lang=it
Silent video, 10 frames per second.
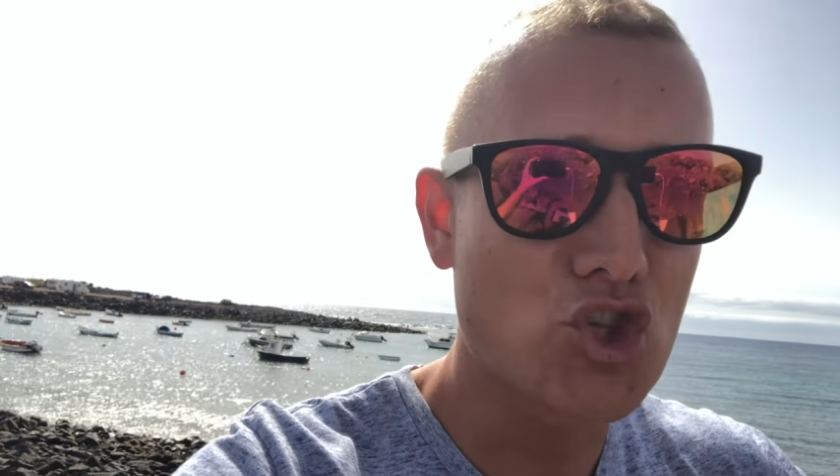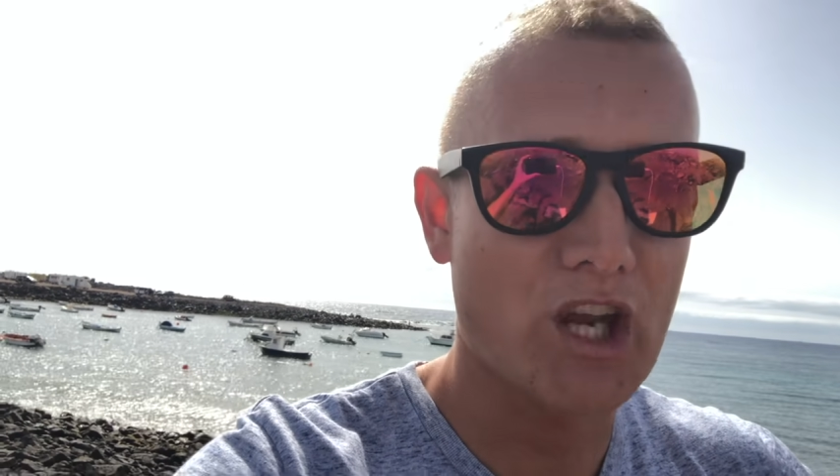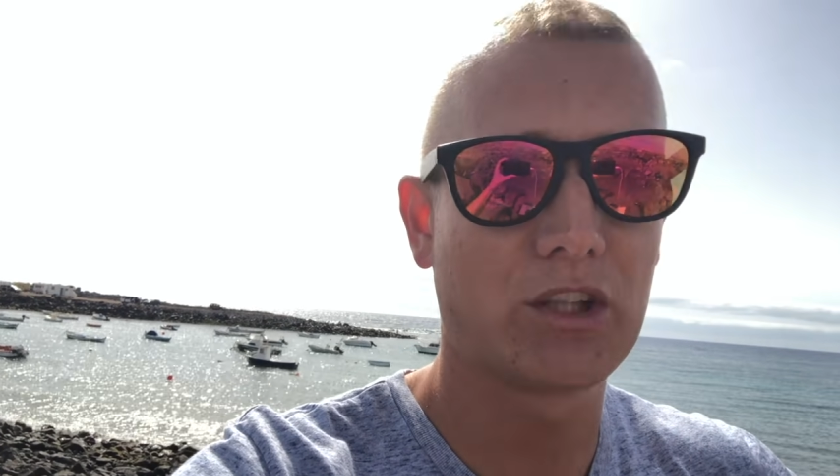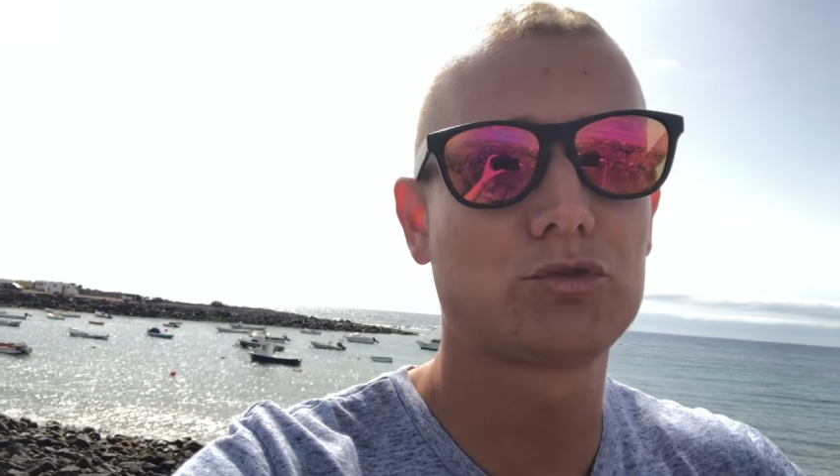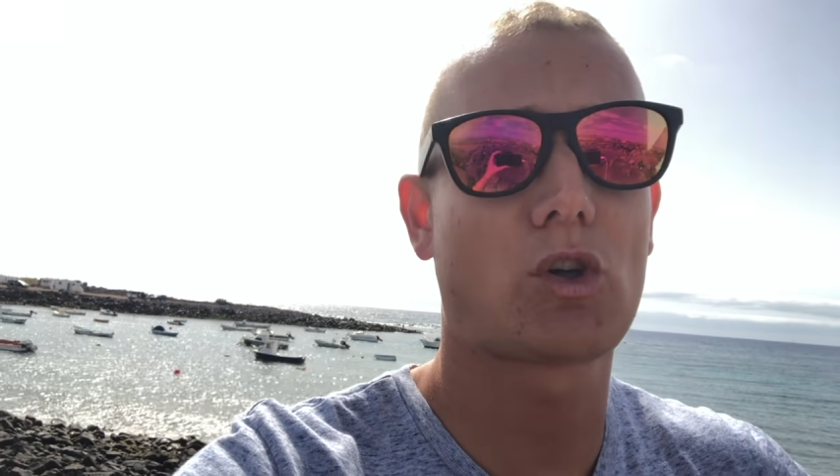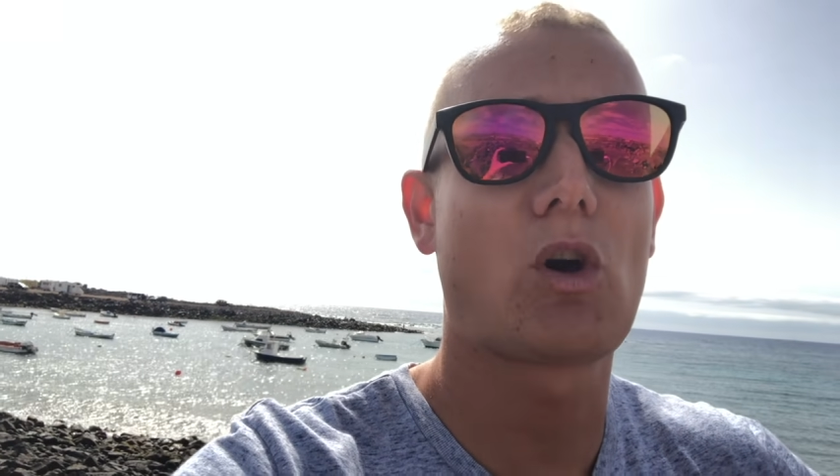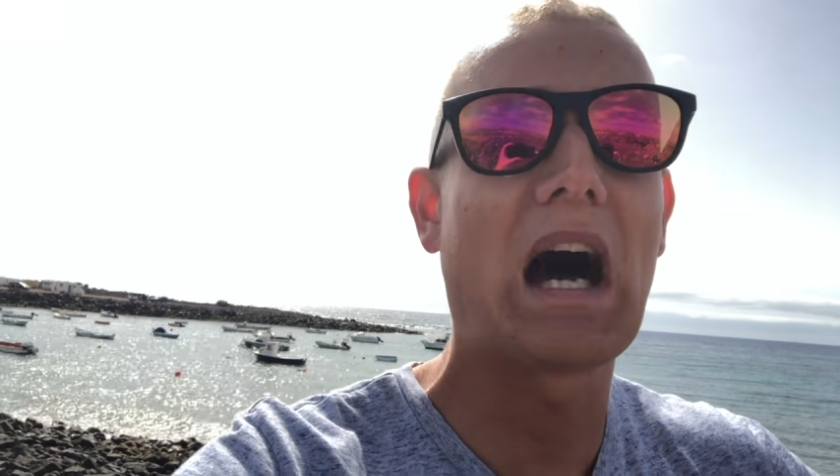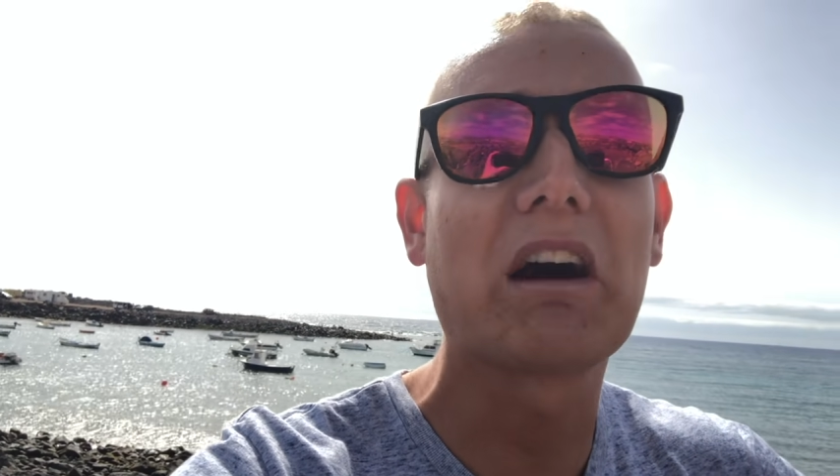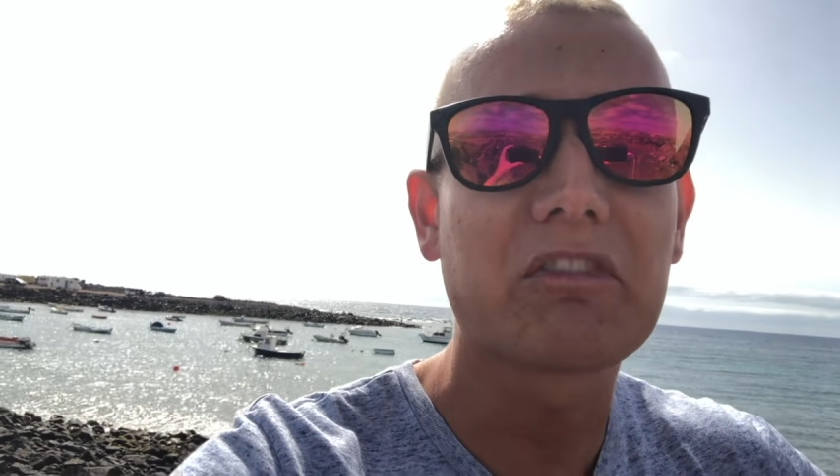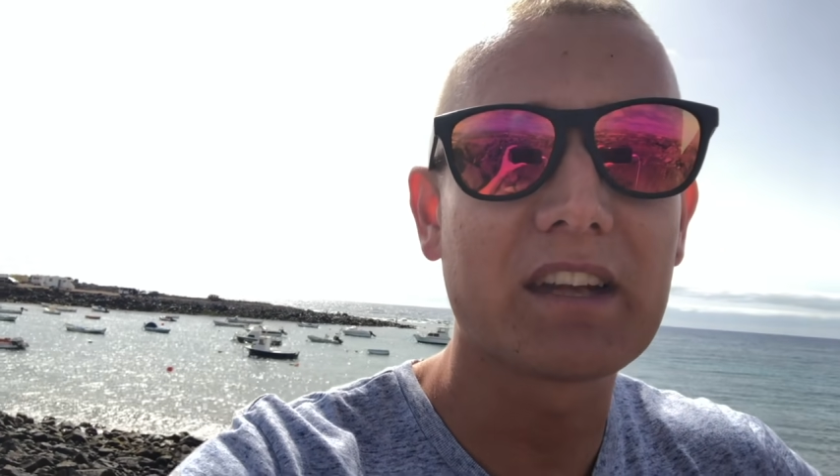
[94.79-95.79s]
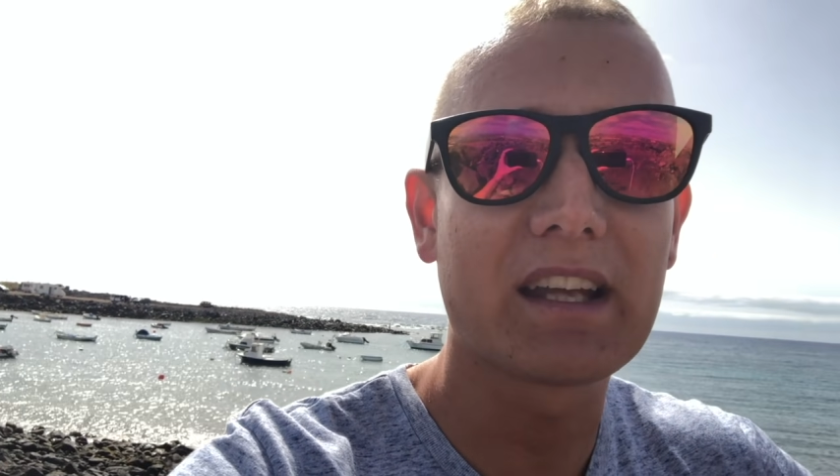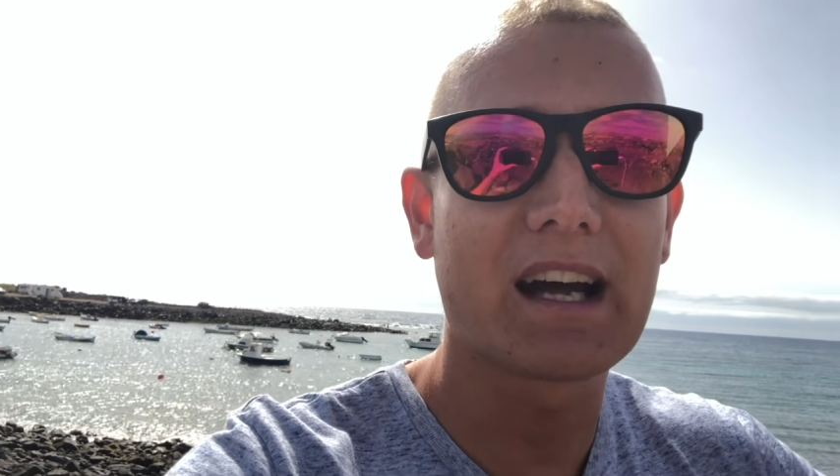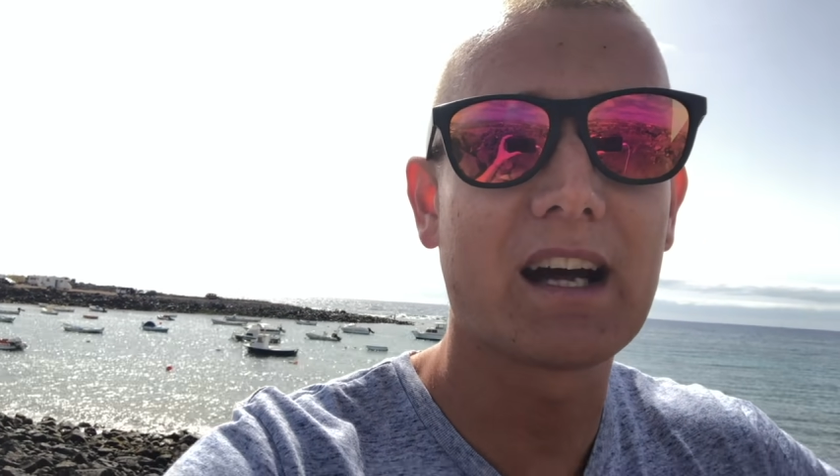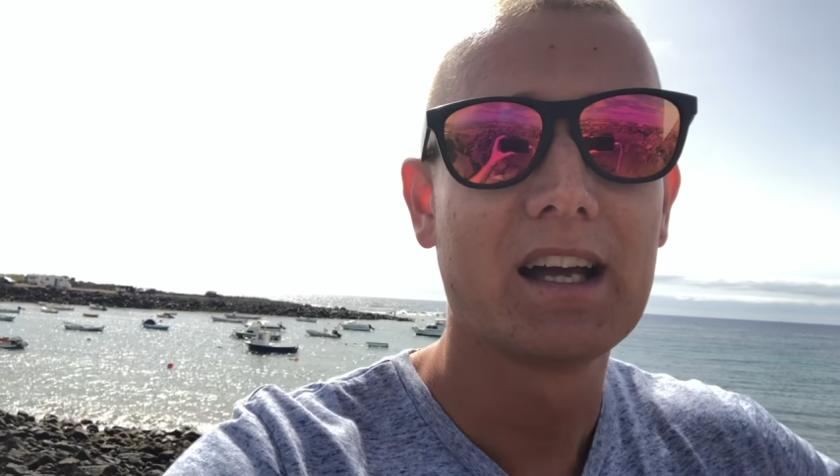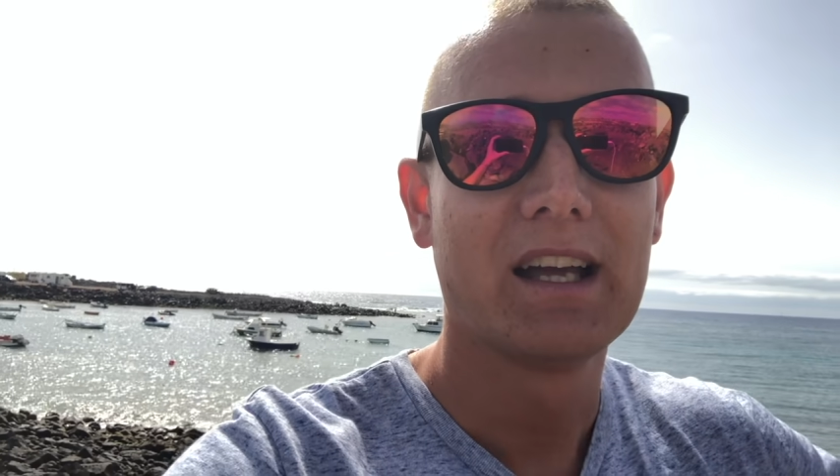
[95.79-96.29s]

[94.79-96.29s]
centro Africa,